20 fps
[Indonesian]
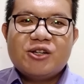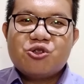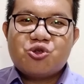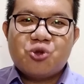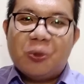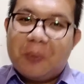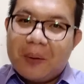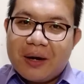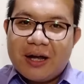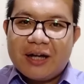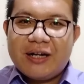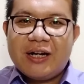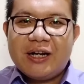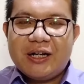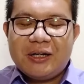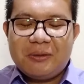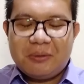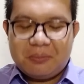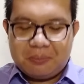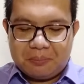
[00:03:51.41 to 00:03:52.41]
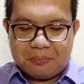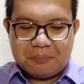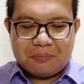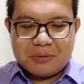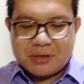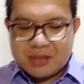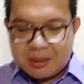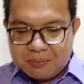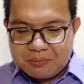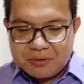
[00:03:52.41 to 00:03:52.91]
supaya dia ini
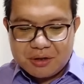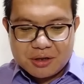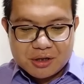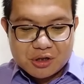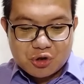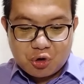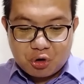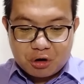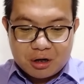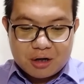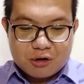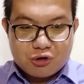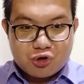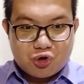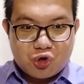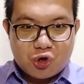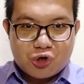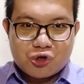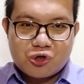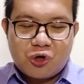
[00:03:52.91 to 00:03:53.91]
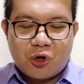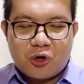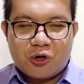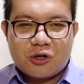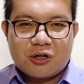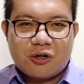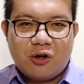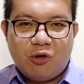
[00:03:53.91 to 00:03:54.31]
bisa menjadi seorang sosok